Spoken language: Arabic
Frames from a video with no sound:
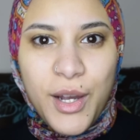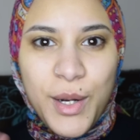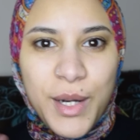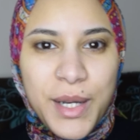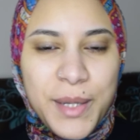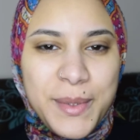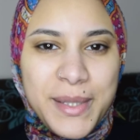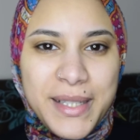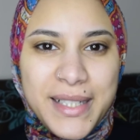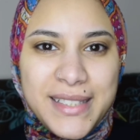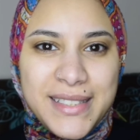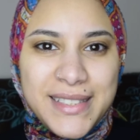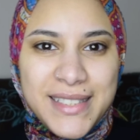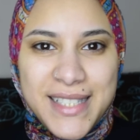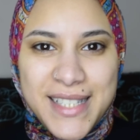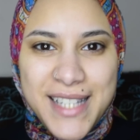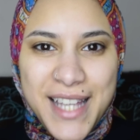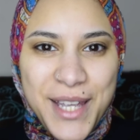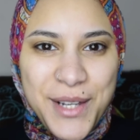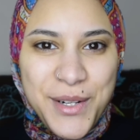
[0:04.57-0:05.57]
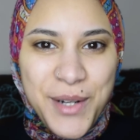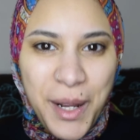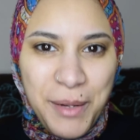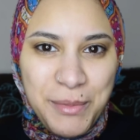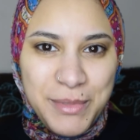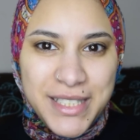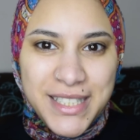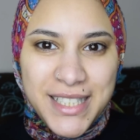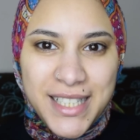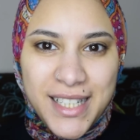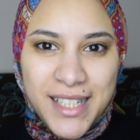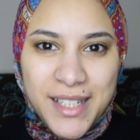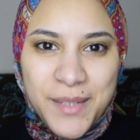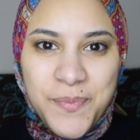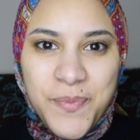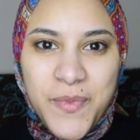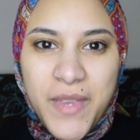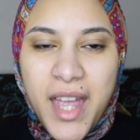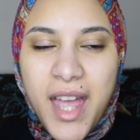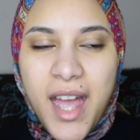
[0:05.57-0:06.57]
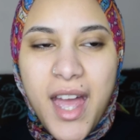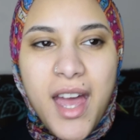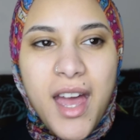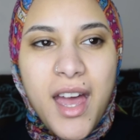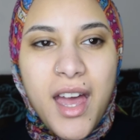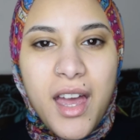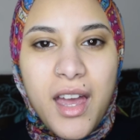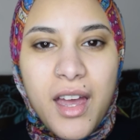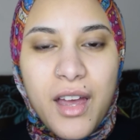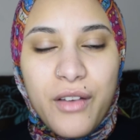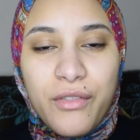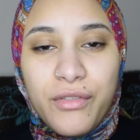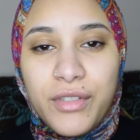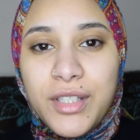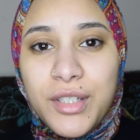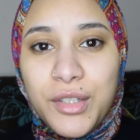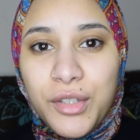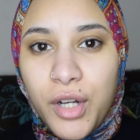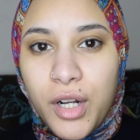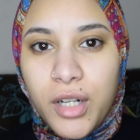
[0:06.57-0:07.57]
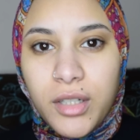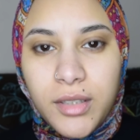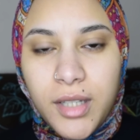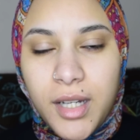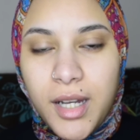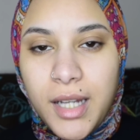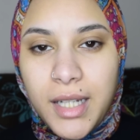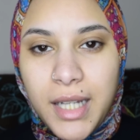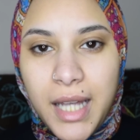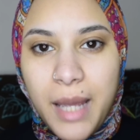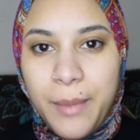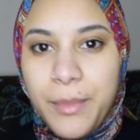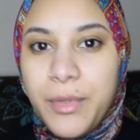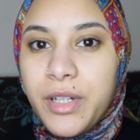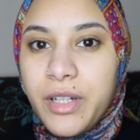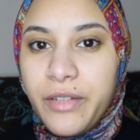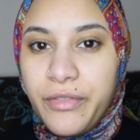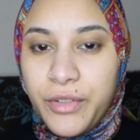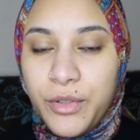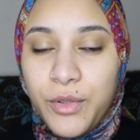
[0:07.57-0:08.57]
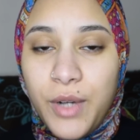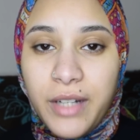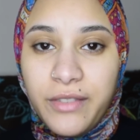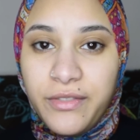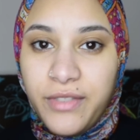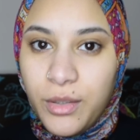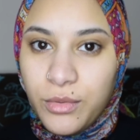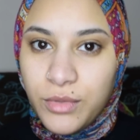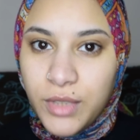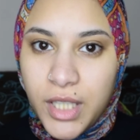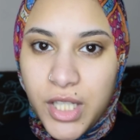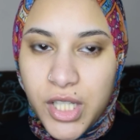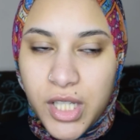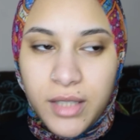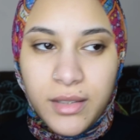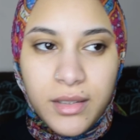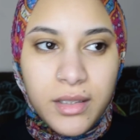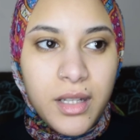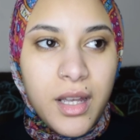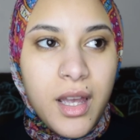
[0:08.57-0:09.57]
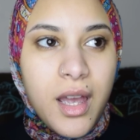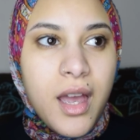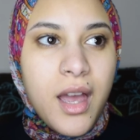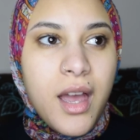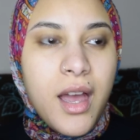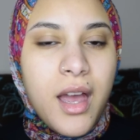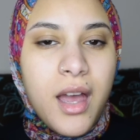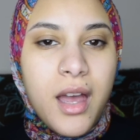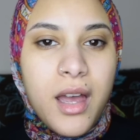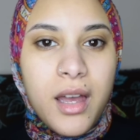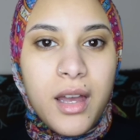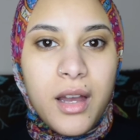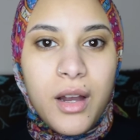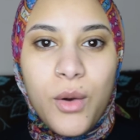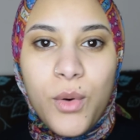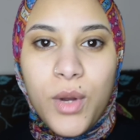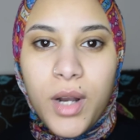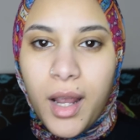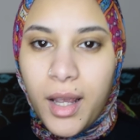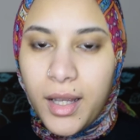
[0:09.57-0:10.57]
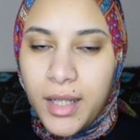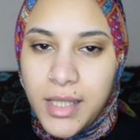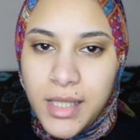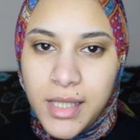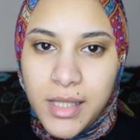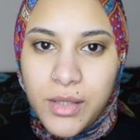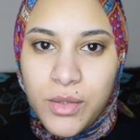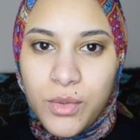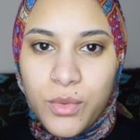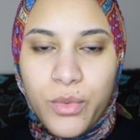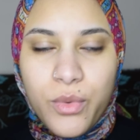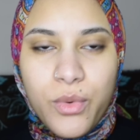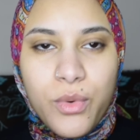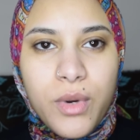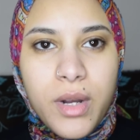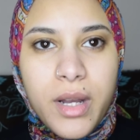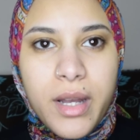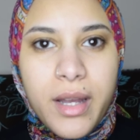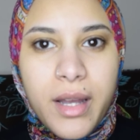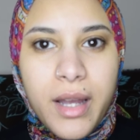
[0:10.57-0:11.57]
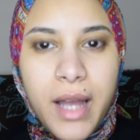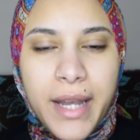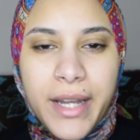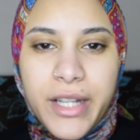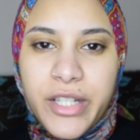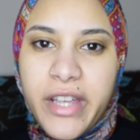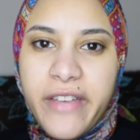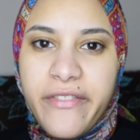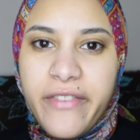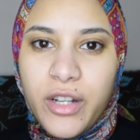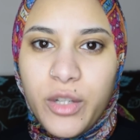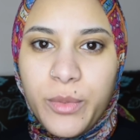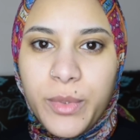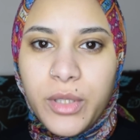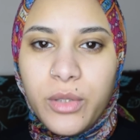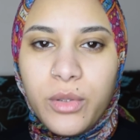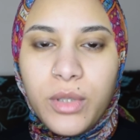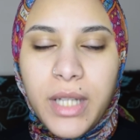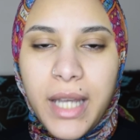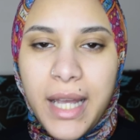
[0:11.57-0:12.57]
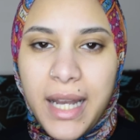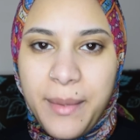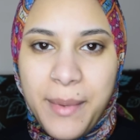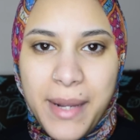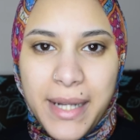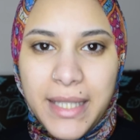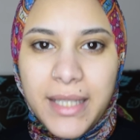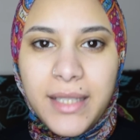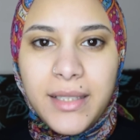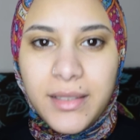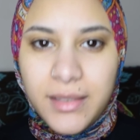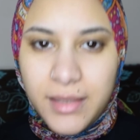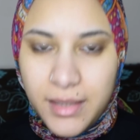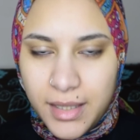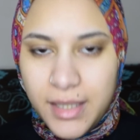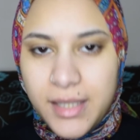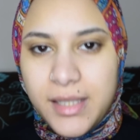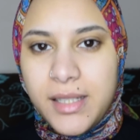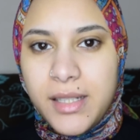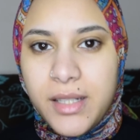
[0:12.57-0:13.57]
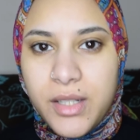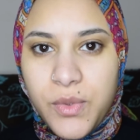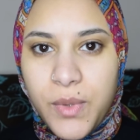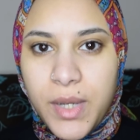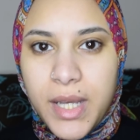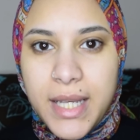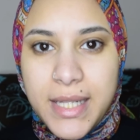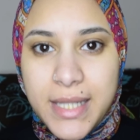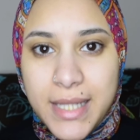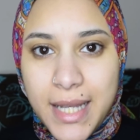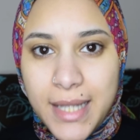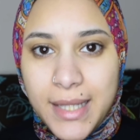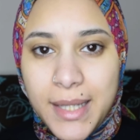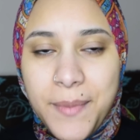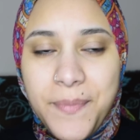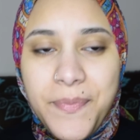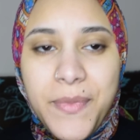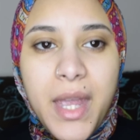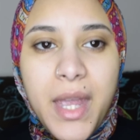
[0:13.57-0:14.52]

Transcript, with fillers: هاي بنات ازيكم عاملين ايه آه، فيديو النهارده انا هعمل ريفيو عن فاونديشن آه، هو رخيص وانا شايفه اليومين دول الكلام عليه كتير شويه زياده